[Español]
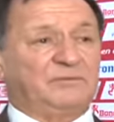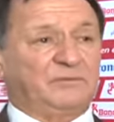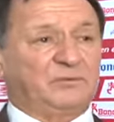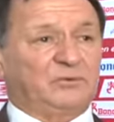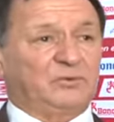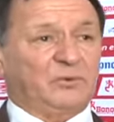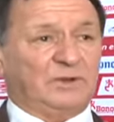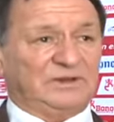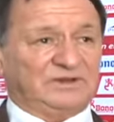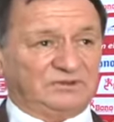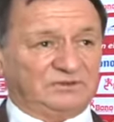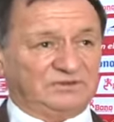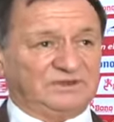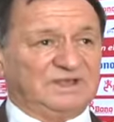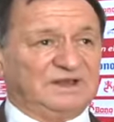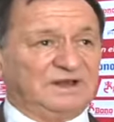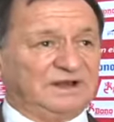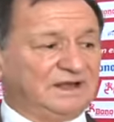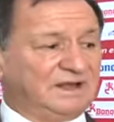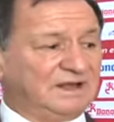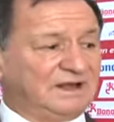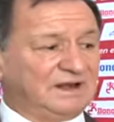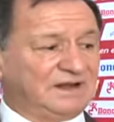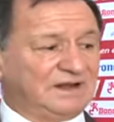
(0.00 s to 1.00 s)
cuando
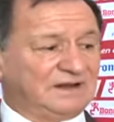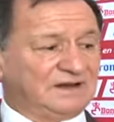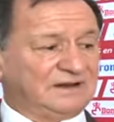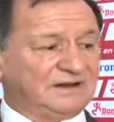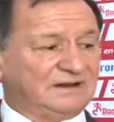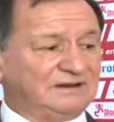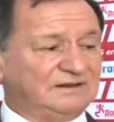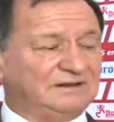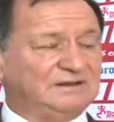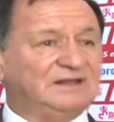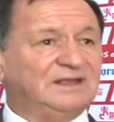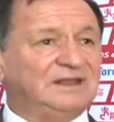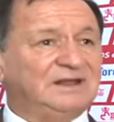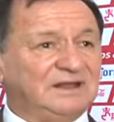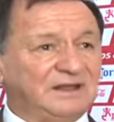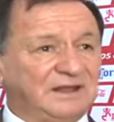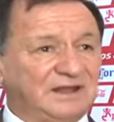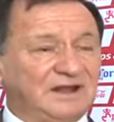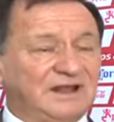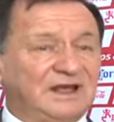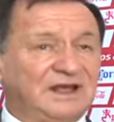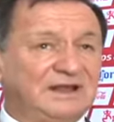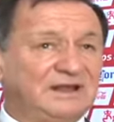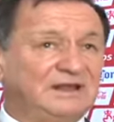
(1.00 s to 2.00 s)
quieren ganar quieren
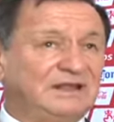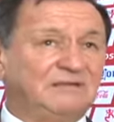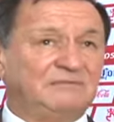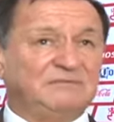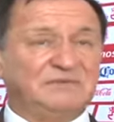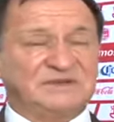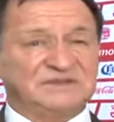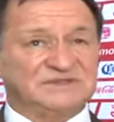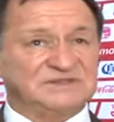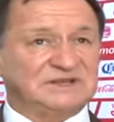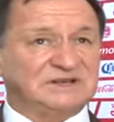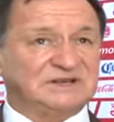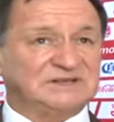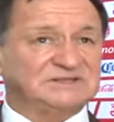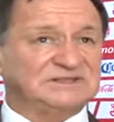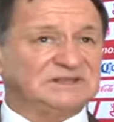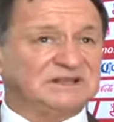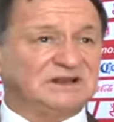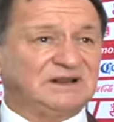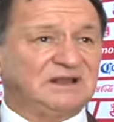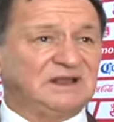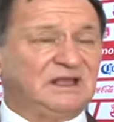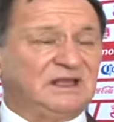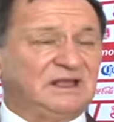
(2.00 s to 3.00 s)
ganar y empiezan a
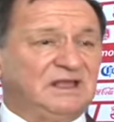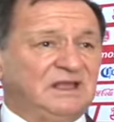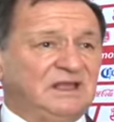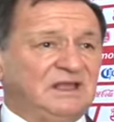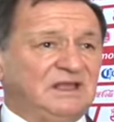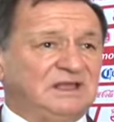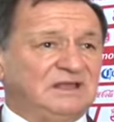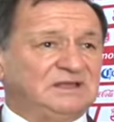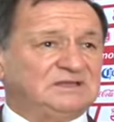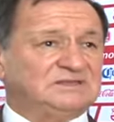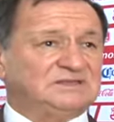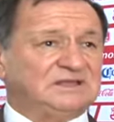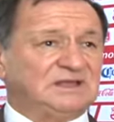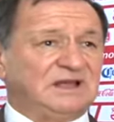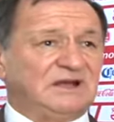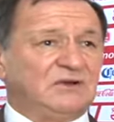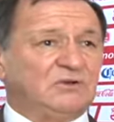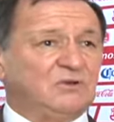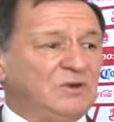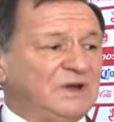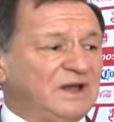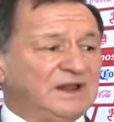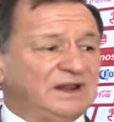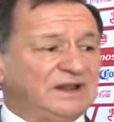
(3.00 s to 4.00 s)
hacer este a
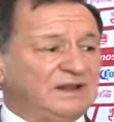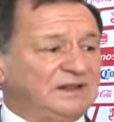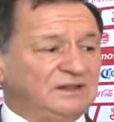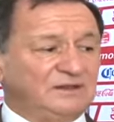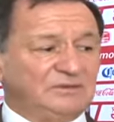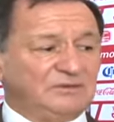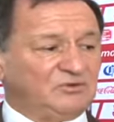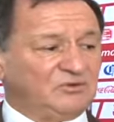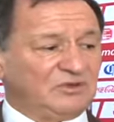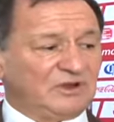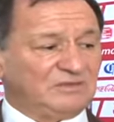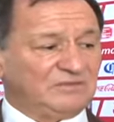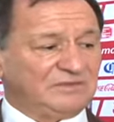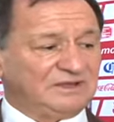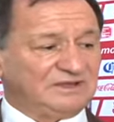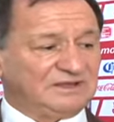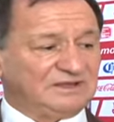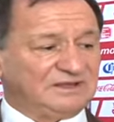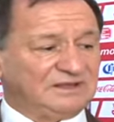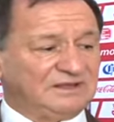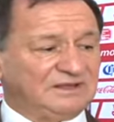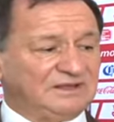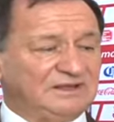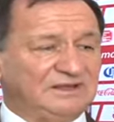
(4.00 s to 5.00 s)
jugar
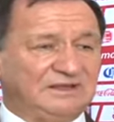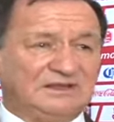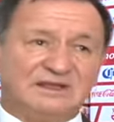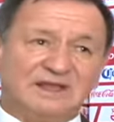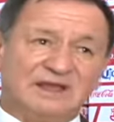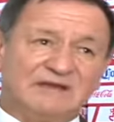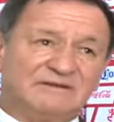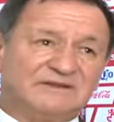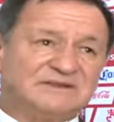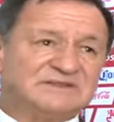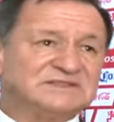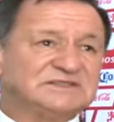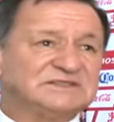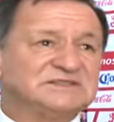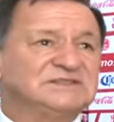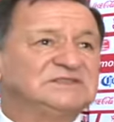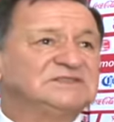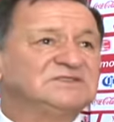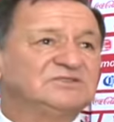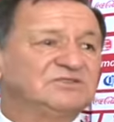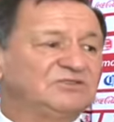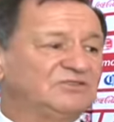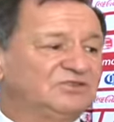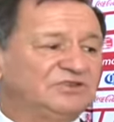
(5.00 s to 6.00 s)
individualmente y a veces
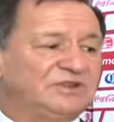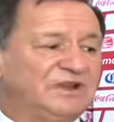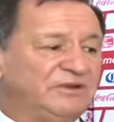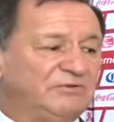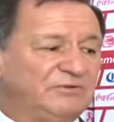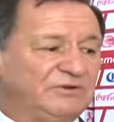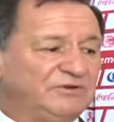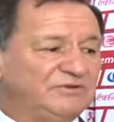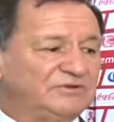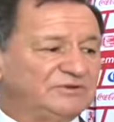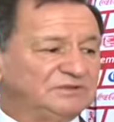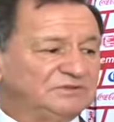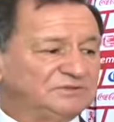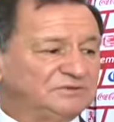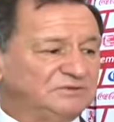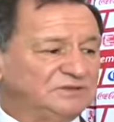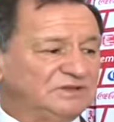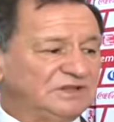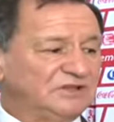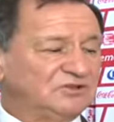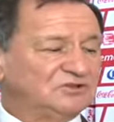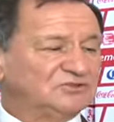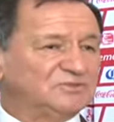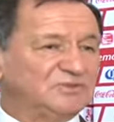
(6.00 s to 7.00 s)
eso no trae buenos
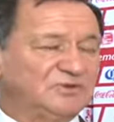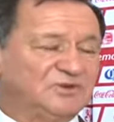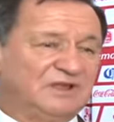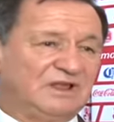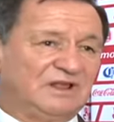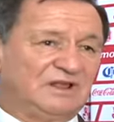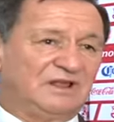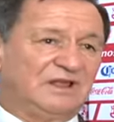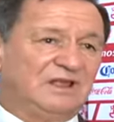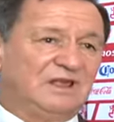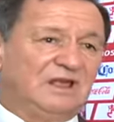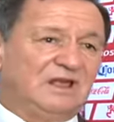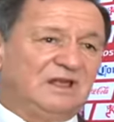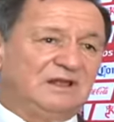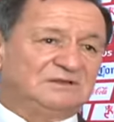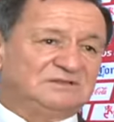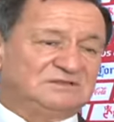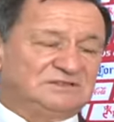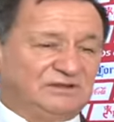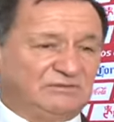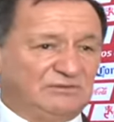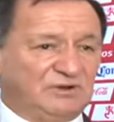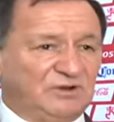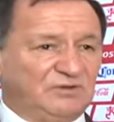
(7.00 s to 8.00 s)
resultados porque
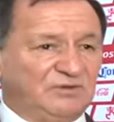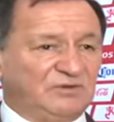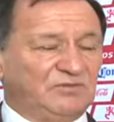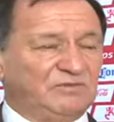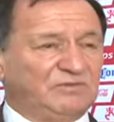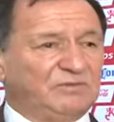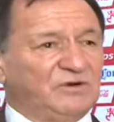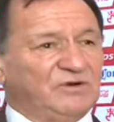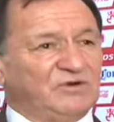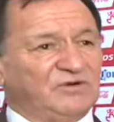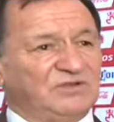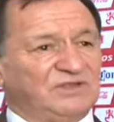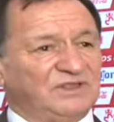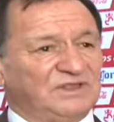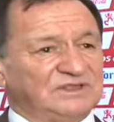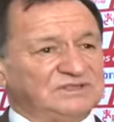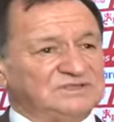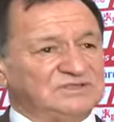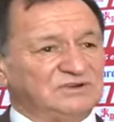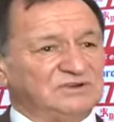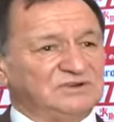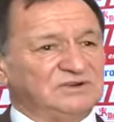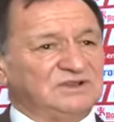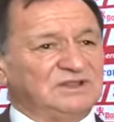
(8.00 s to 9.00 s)
se vuelve un poco de
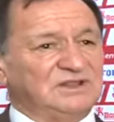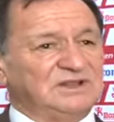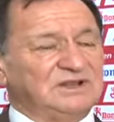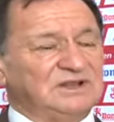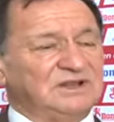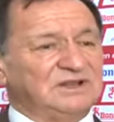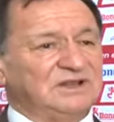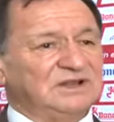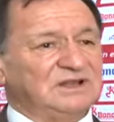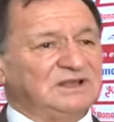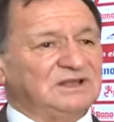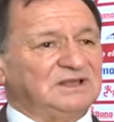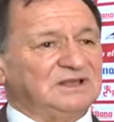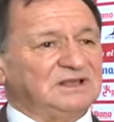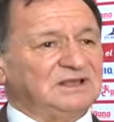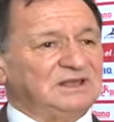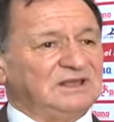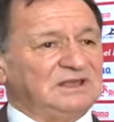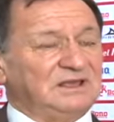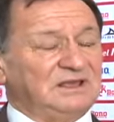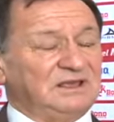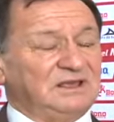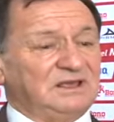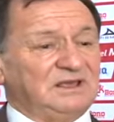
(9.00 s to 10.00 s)
desorden
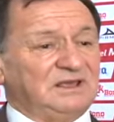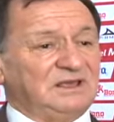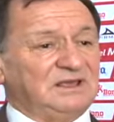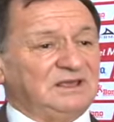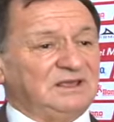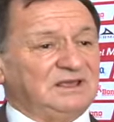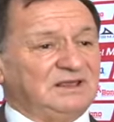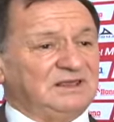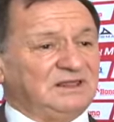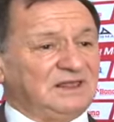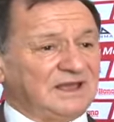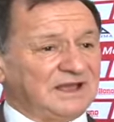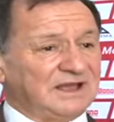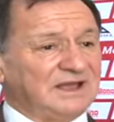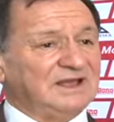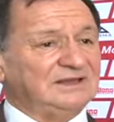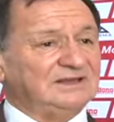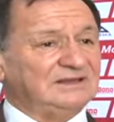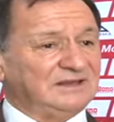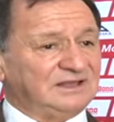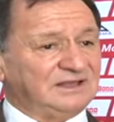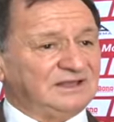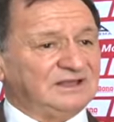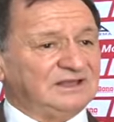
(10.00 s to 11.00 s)
y,
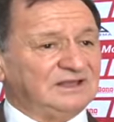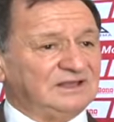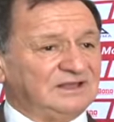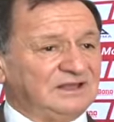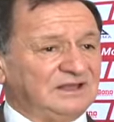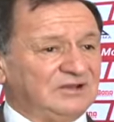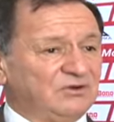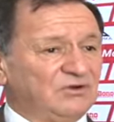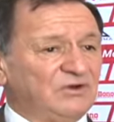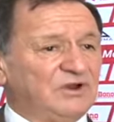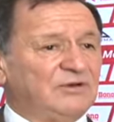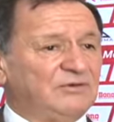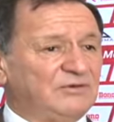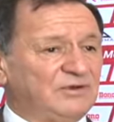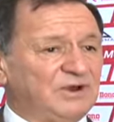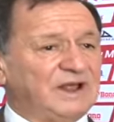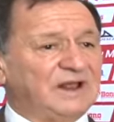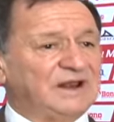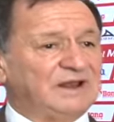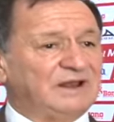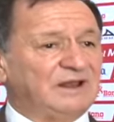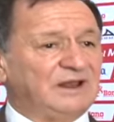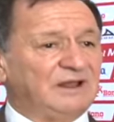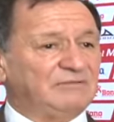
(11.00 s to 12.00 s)
dejan de,
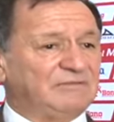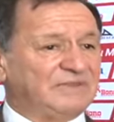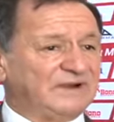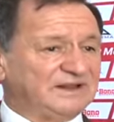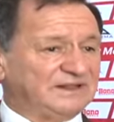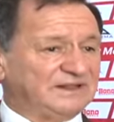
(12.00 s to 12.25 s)
colaborar en la